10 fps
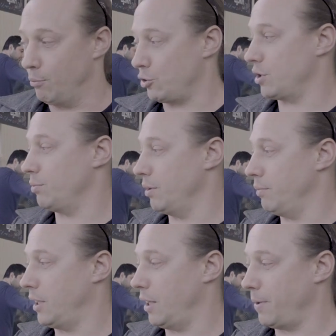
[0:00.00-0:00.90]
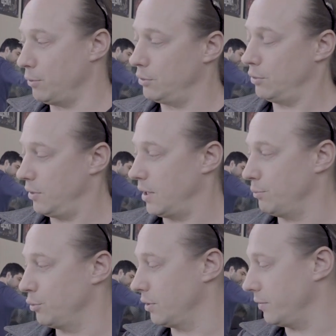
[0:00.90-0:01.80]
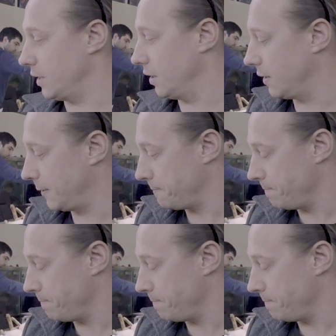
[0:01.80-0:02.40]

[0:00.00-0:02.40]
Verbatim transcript: можно было бы хайпануть, но я не буду этого делать.